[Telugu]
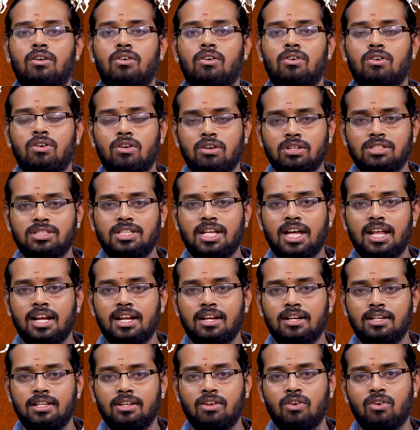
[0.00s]
రెండో
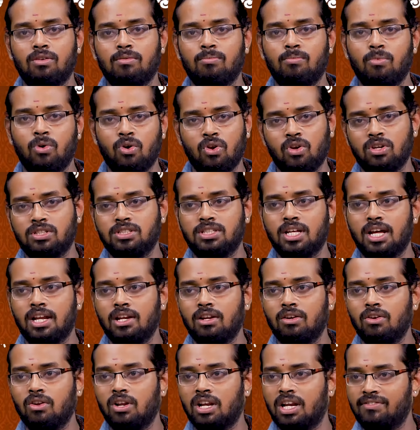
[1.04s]
స్థానంలో మూడో
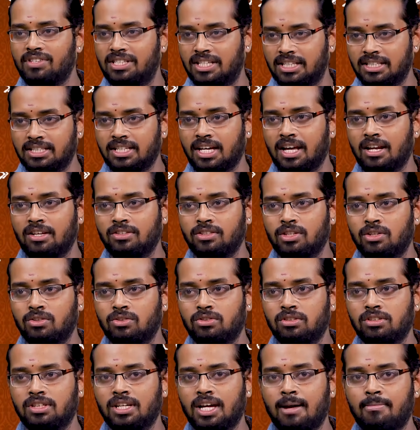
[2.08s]
స్థానంలో రవి సంచారం
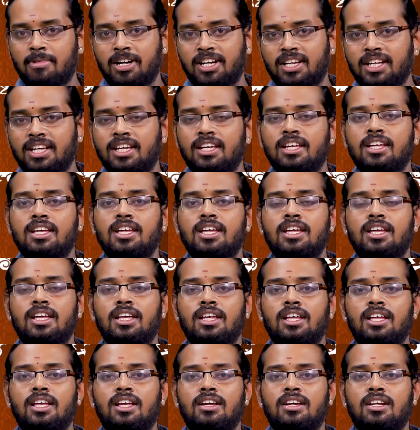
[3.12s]
జరుగుతుంది కాబట్టి
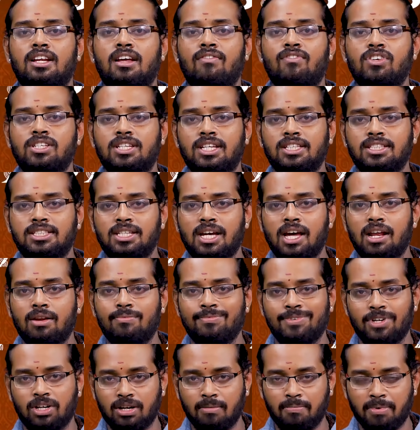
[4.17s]
రవి
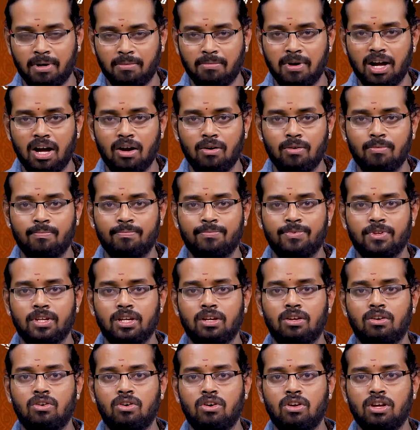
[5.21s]
సంచారం యొక్క ప్రభావం
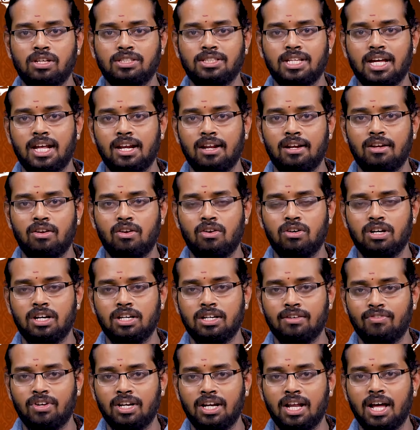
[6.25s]
రెండో స్థానంలో
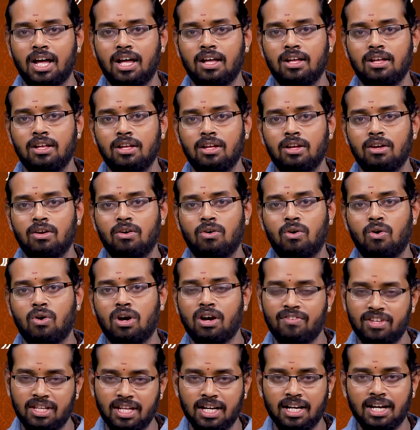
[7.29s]
ఉండటం వల్ల
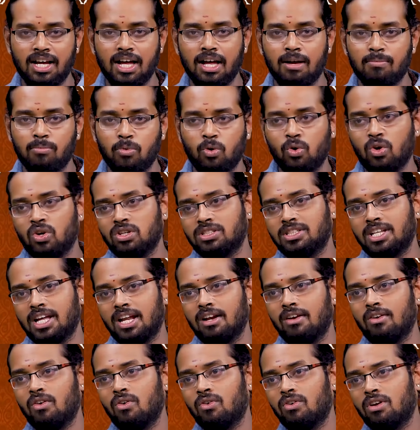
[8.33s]
ఒక విధంగా మూడో
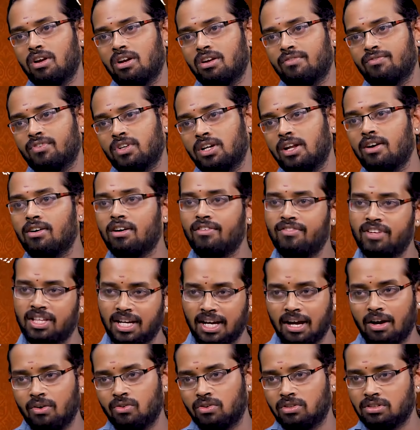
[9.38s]
స్థానంలో ఉండటం వల్ల ఒక
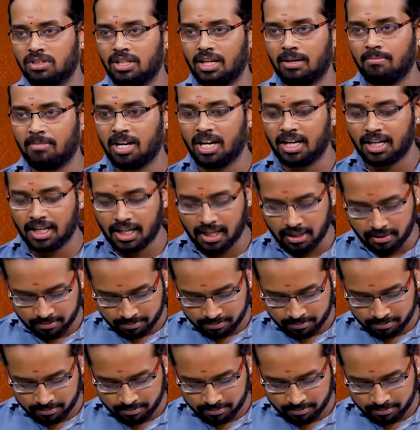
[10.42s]
విధంగా ఉంటుందన్నమాట